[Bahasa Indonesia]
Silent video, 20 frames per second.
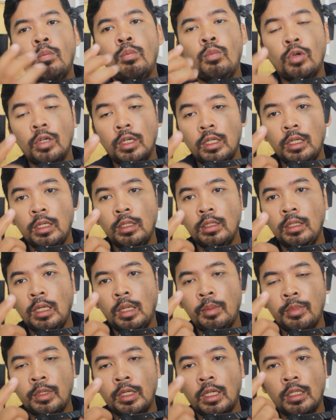mungkin nanti
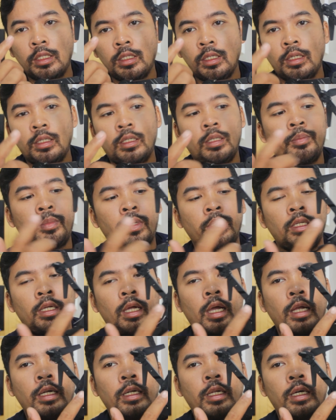upgrade-nya
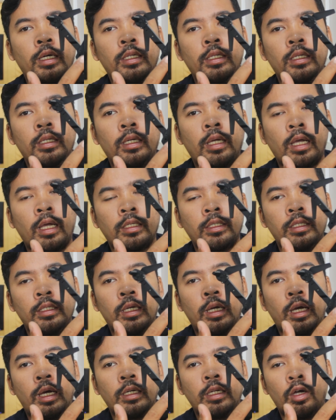kedepannya ada
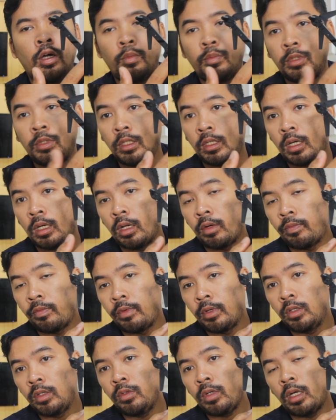dikasih yang ada optical
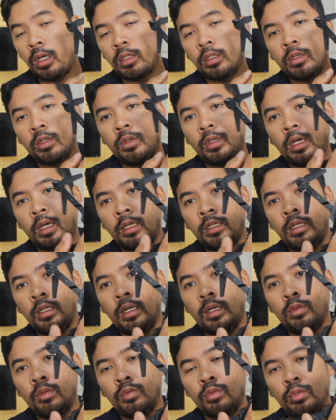flow atau yang
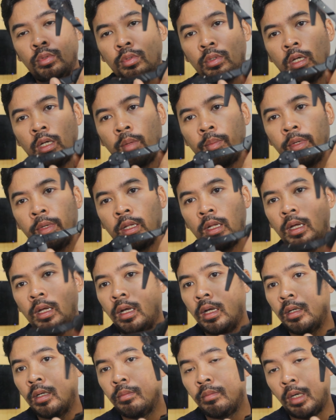ada untuk
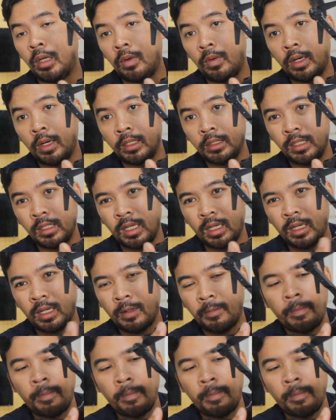kamera bawahnya